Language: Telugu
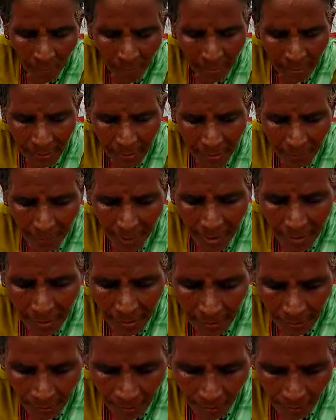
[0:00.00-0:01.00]
మంచి
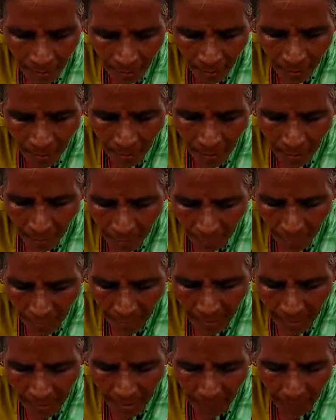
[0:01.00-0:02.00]
మంచి
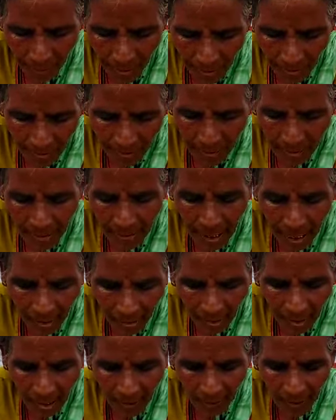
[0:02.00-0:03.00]
మంచి మంచి
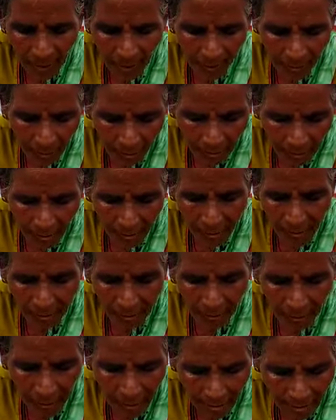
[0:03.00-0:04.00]
సరే వాళ్ళు
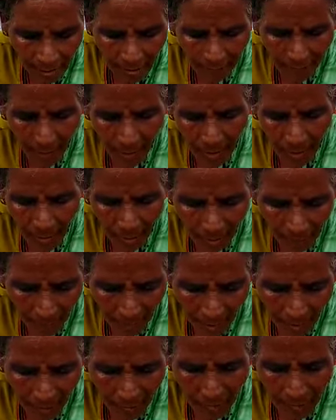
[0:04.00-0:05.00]
సీరలు నేసేసారే
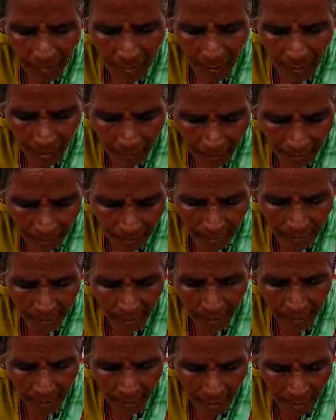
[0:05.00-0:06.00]
వాళ్ళు సరే
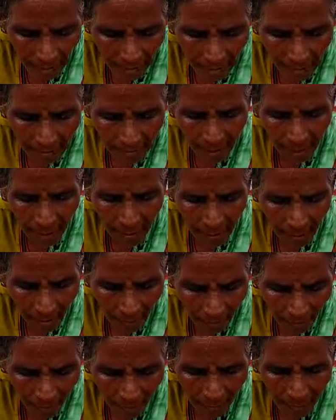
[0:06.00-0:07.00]
సీరలు సరే
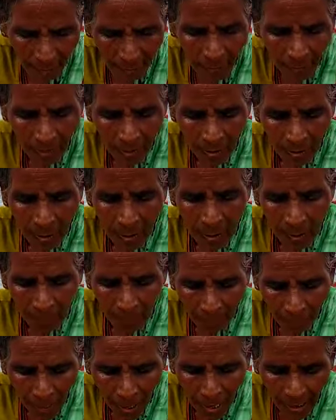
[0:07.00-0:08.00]
వాళ్ళు
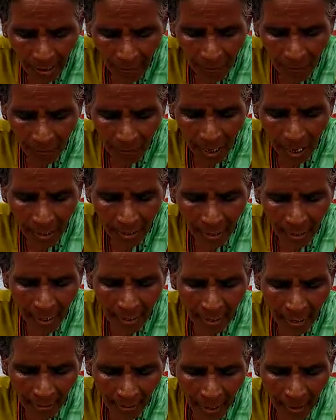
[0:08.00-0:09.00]
పాడి ఉన్నారే
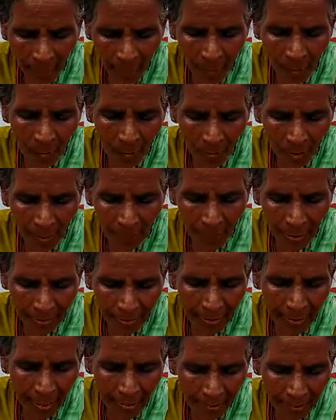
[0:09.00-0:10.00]
రంగంలోన
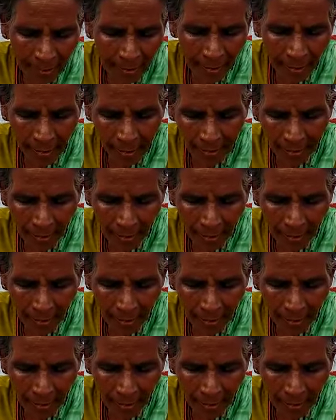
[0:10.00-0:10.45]
బంతి గట్టిరే